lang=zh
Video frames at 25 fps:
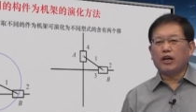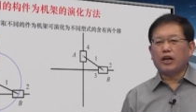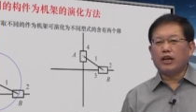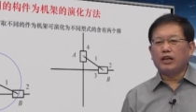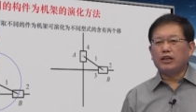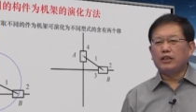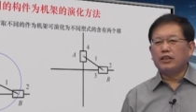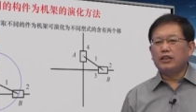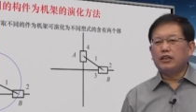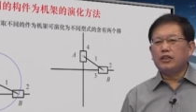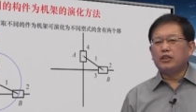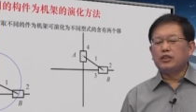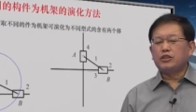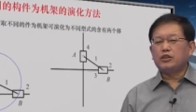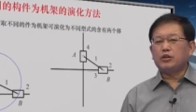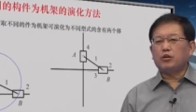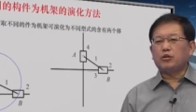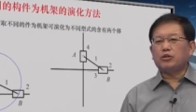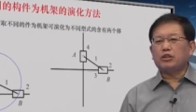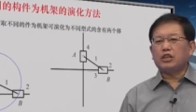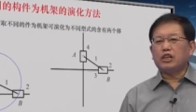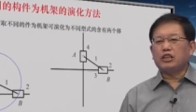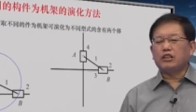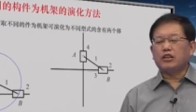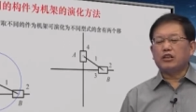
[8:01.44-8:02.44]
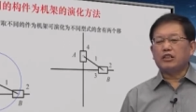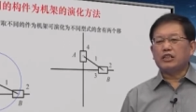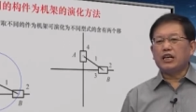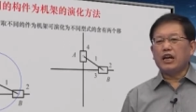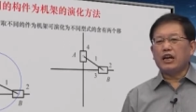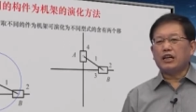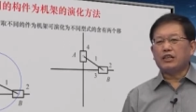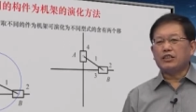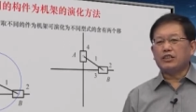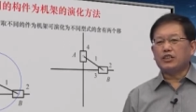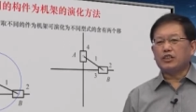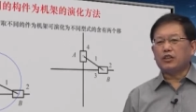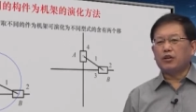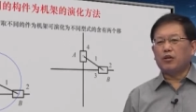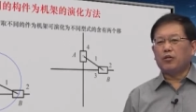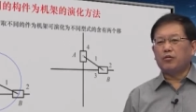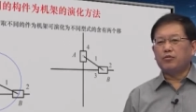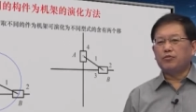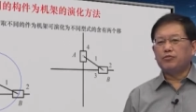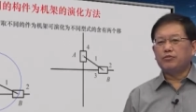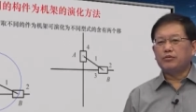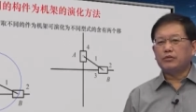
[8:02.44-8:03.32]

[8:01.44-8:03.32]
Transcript: 呢，就得到这样的机构。